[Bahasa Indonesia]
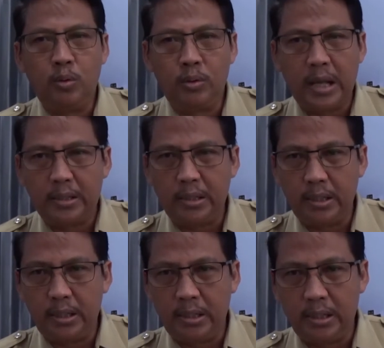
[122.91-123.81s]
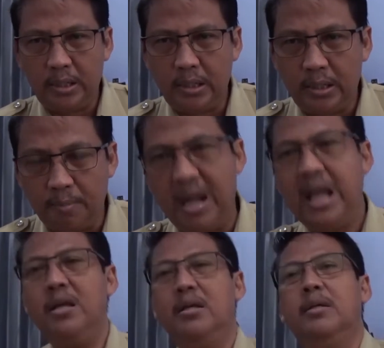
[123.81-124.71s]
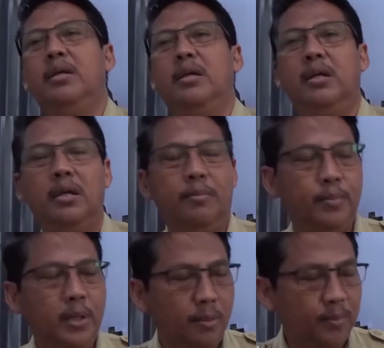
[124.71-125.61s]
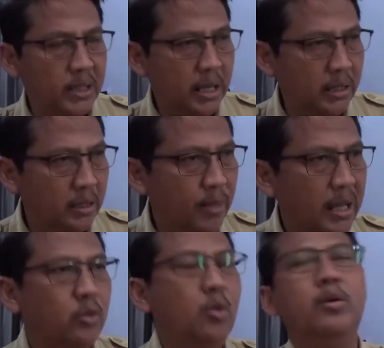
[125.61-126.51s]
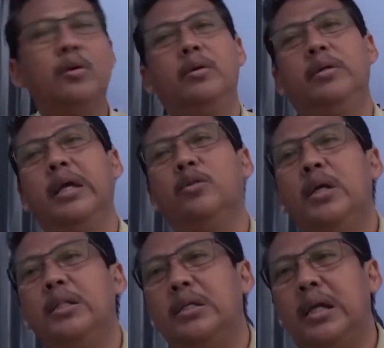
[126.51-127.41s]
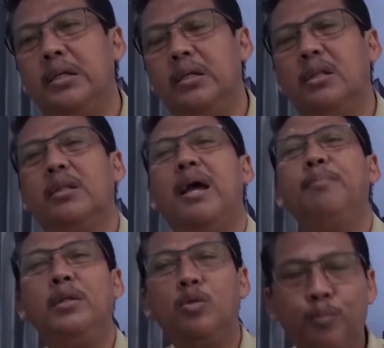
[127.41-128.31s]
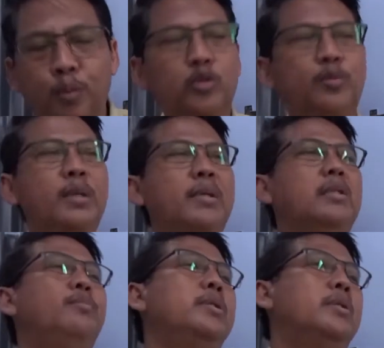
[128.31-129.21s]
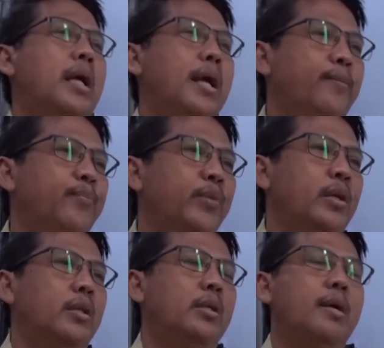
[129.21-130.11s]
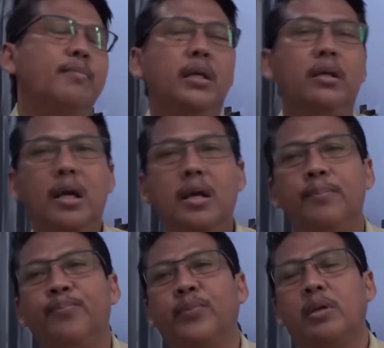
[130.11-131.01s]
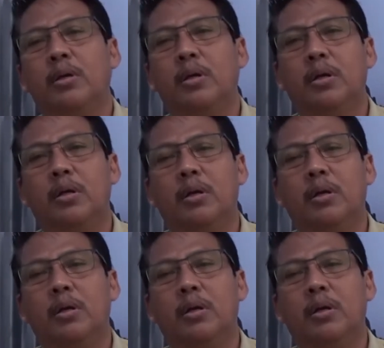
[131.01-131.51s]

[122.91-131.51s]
lagi lemah, hmm. eh, penyakit ini masuk, ya itu yang terjadi. Tetapi itu pun sebenarnya masih bisa ketika mereka e,